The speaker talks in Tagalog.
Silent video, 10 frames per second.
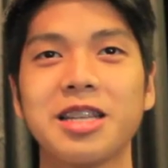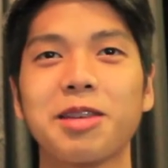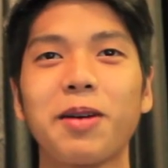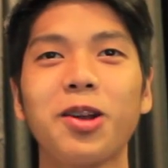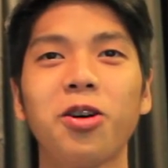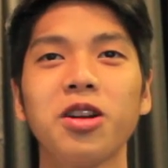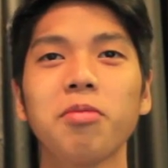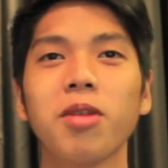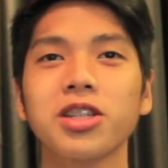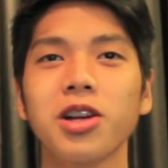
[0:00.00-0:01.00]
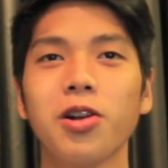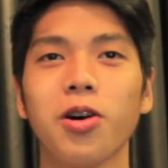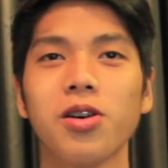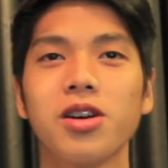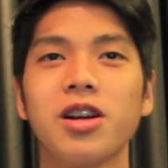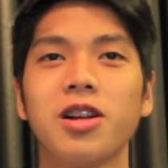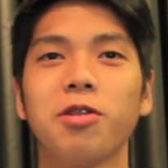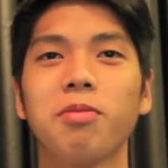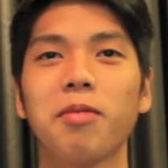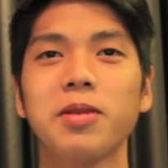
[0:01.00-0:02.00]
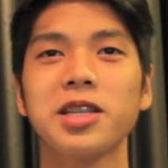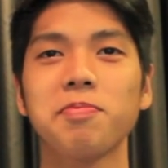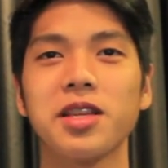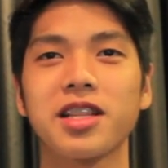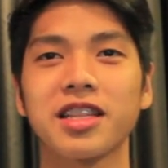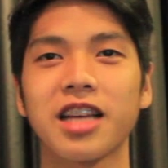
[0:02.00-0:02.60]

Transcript: Sa panahon ng martial law, lumaban si Pete